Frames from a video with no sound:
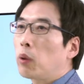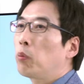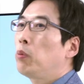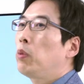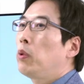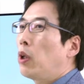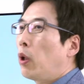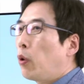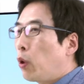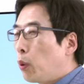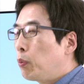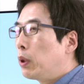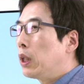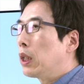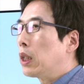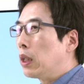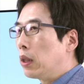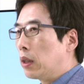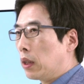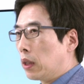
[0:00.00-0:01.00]
회피,
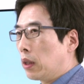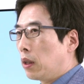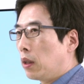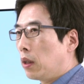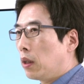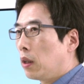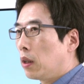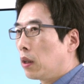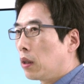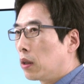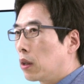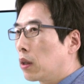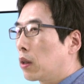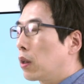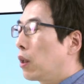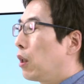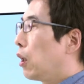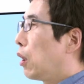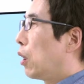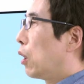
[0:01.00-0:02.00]
회피 기능
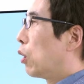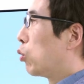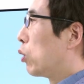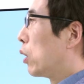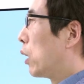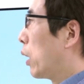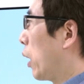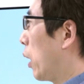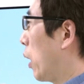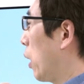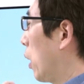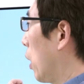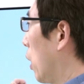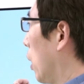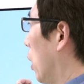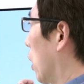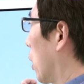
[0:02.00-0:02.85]
즉 우리의